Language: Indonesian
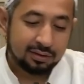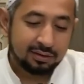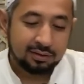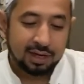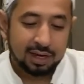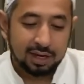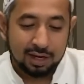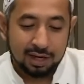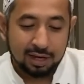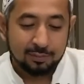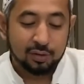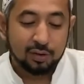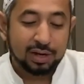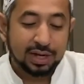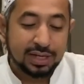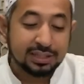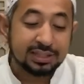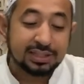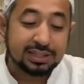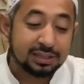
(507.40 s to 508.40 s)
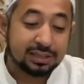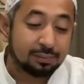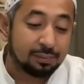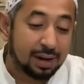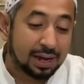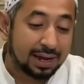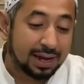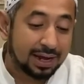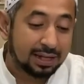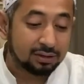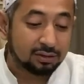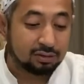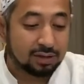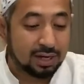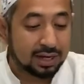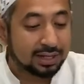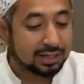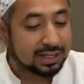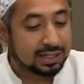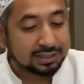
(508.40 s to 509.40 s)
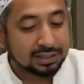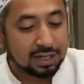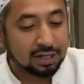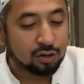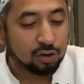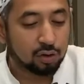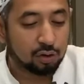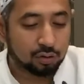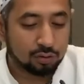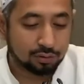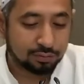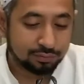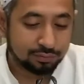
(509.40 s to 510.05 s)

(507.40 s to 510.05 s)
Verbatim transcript: Dan ini mungkin sebagian sudah kita singgung.